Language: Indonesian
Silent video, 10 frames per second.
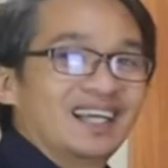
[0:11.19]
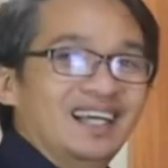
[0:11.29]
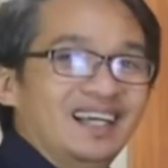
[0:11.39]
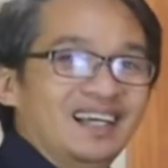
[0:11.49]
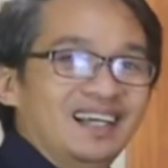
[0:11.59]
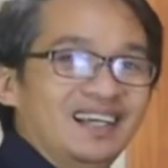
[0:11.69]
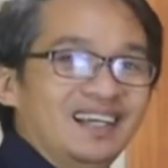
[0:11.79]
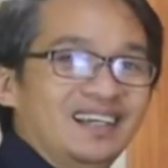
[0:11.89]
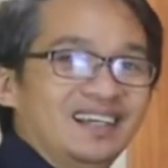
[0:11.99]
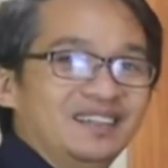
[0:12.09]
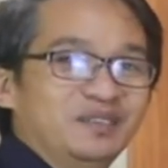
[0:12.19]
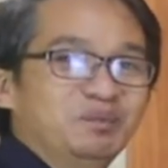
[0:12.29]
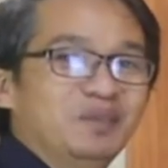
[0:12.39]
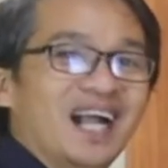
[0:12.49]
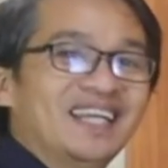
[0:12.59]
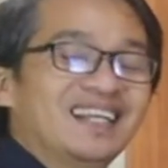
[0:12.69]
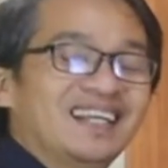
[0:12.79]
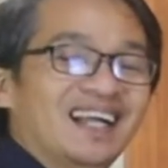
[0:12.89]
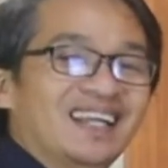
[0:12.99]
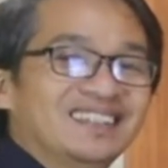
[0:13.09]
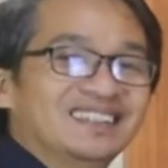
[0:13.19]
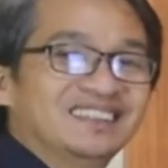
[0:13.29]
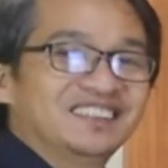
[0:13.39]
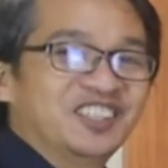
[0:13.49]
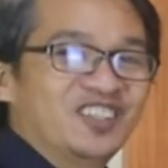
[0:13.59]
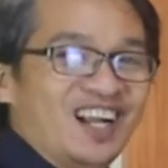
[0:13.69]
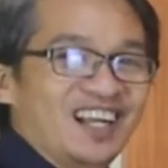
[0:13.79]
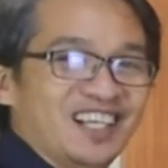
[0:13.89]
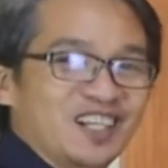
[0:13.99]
uh, menghadirkan seorang